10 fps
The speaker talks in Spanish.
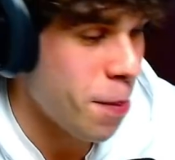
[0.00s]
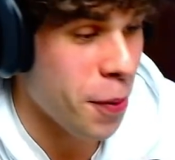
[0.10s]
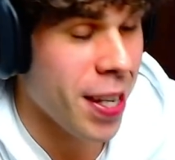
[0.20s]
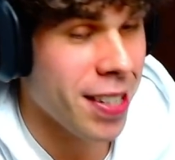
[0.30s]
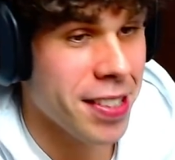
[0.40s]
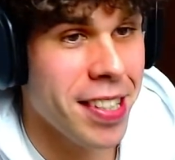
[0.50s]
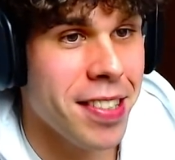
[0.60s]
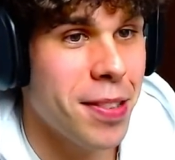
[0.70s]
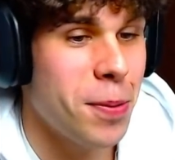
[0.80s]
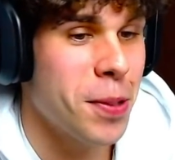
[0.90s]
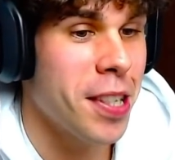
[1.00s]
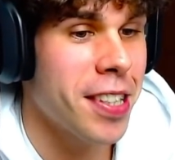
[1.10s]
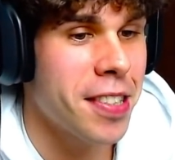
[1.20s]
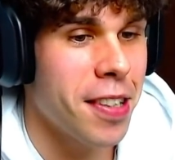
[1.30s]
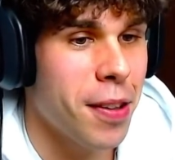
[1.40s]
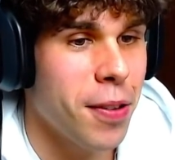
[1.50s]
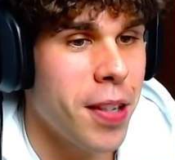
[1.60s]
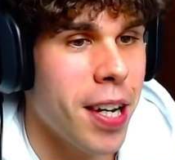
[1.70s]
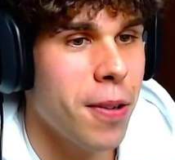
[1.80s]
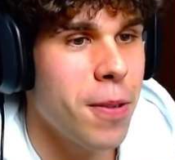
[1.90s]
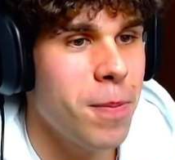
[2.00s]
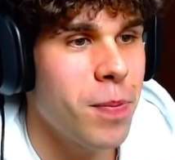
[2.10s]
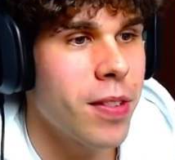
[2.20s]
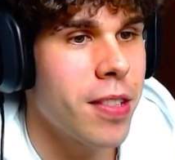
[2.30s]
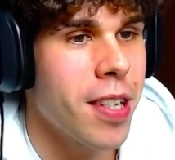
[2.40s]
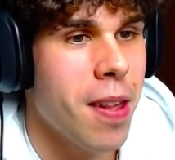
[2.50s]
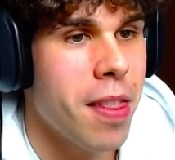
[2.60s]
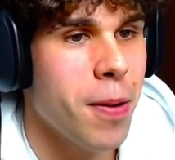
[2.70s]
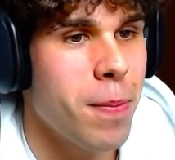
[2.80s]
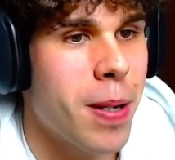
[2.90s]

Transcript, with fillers: Podría ser, si tuviese restricción de algo, sería cero